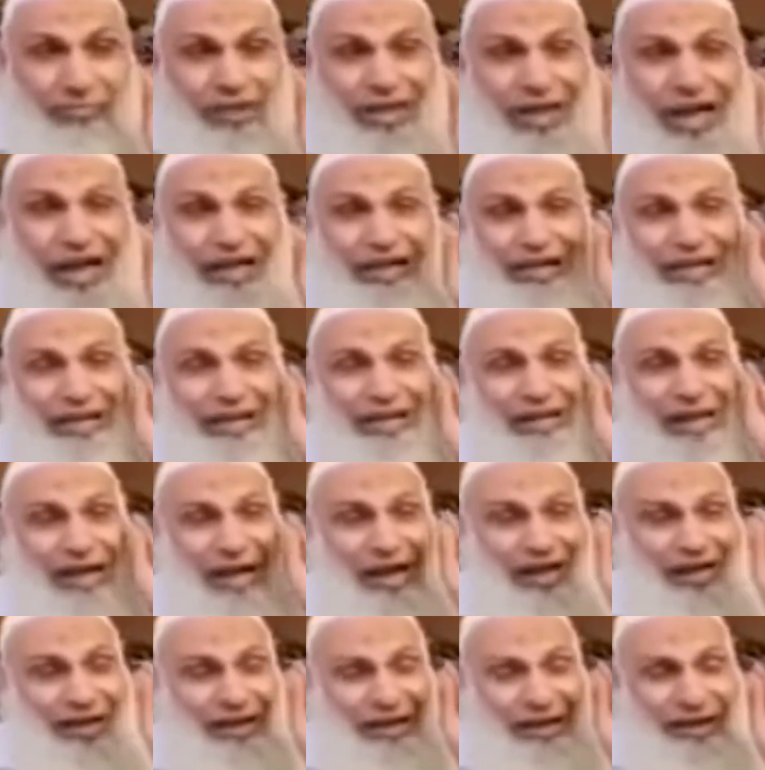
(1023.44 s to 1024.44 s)

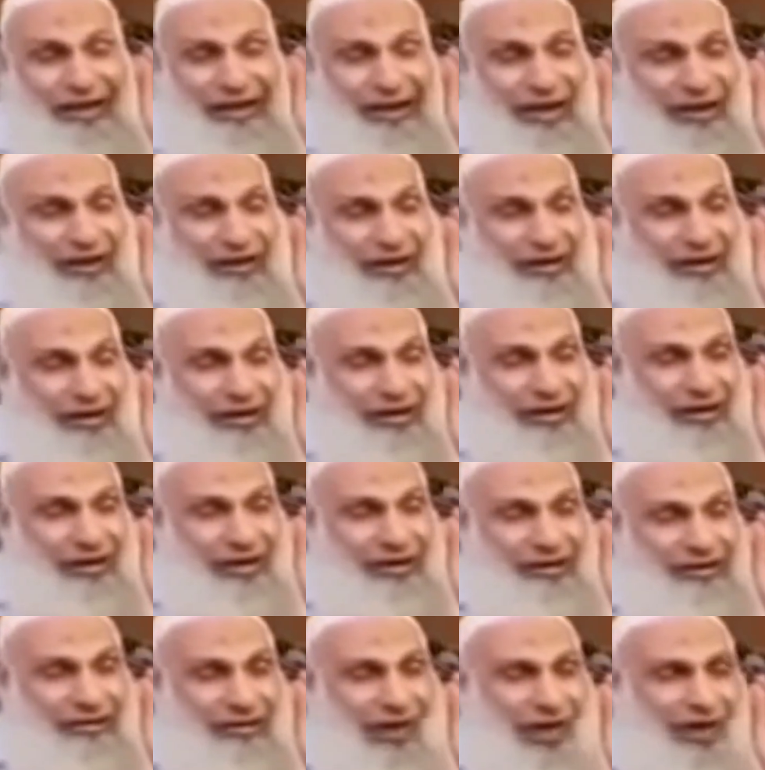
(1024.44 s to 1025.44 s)
الخل
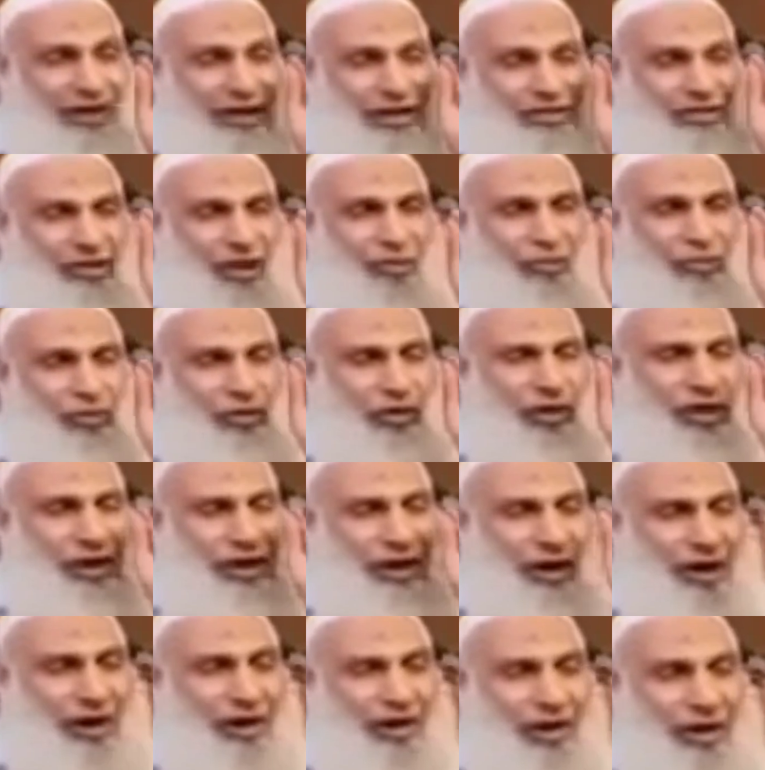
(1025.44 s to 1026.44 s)
لا يشرب إلا
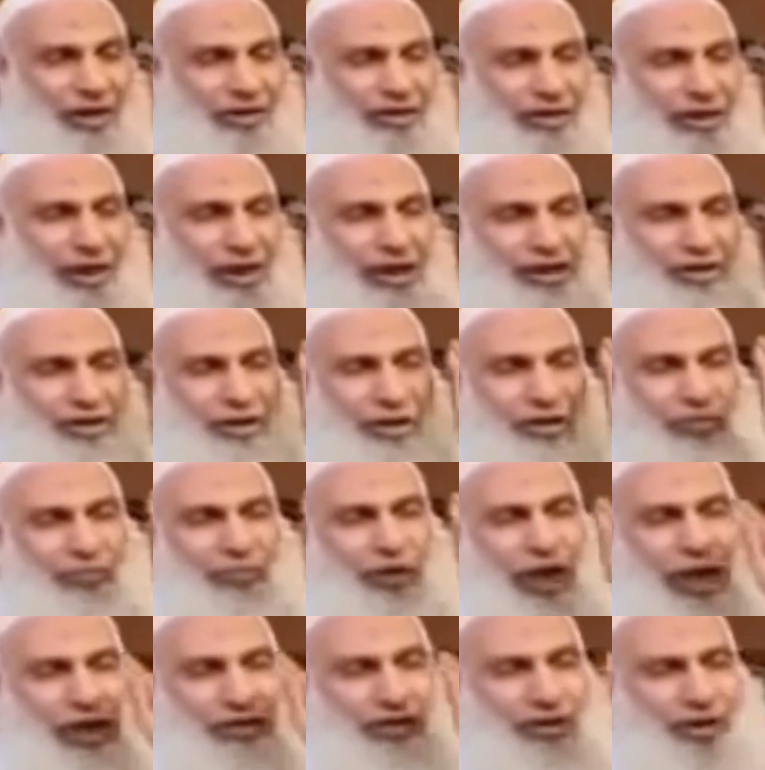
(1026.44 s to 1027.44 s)
خلا لأنهم
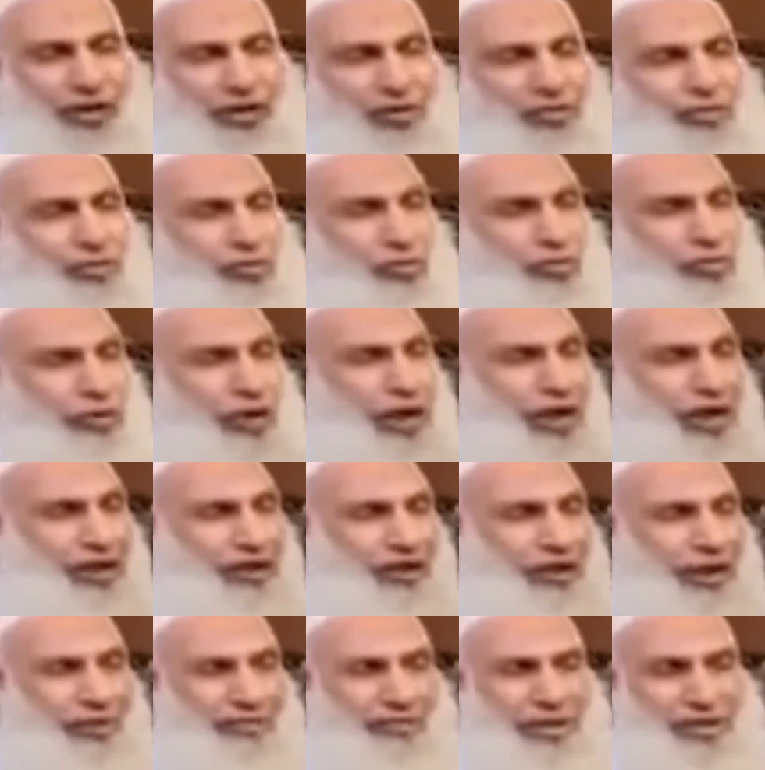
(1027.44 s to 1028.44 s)
يعتقدون
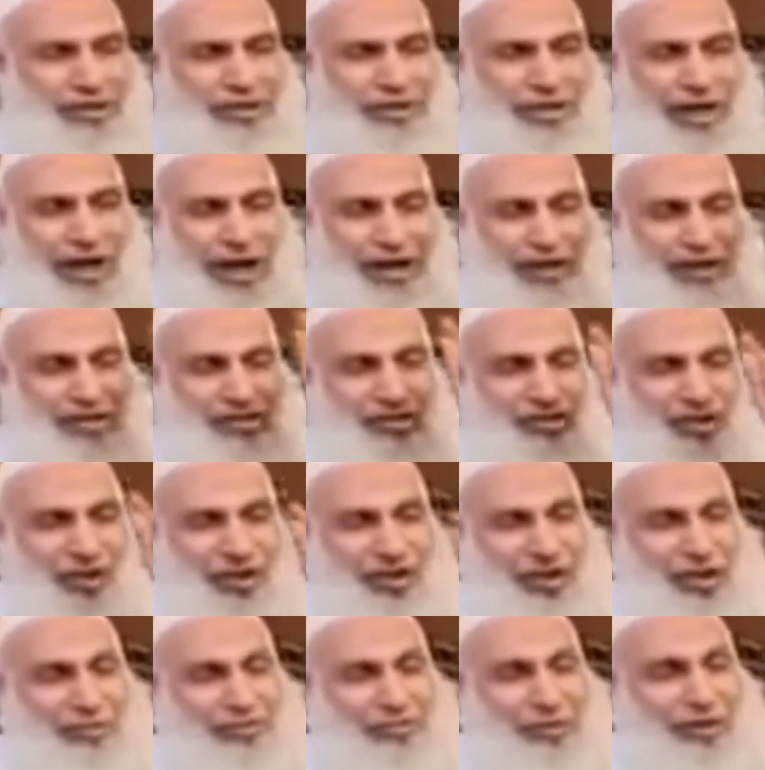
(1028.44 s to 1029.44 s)
أن المسيح على
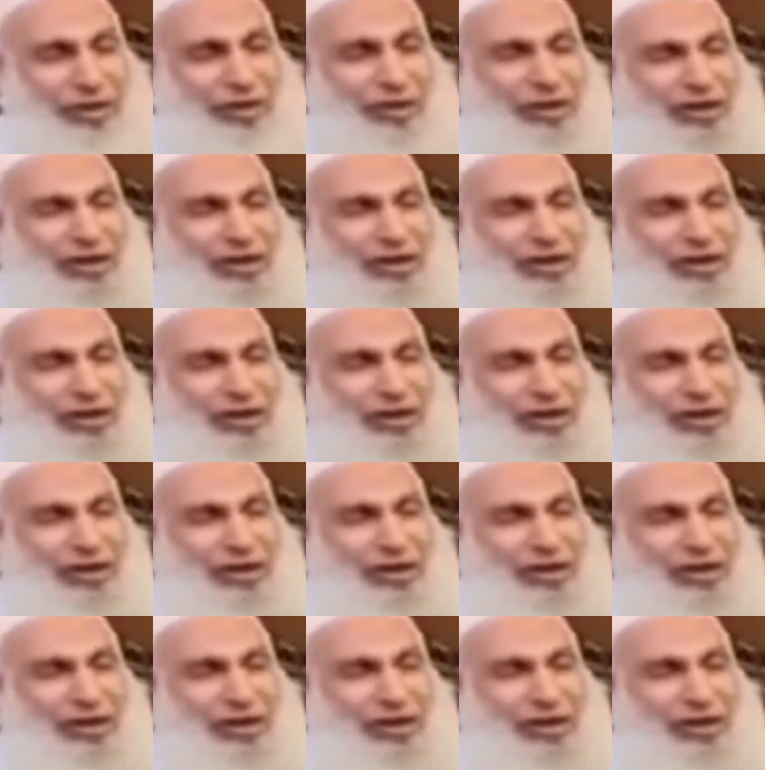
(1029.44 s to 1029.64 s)
الصليب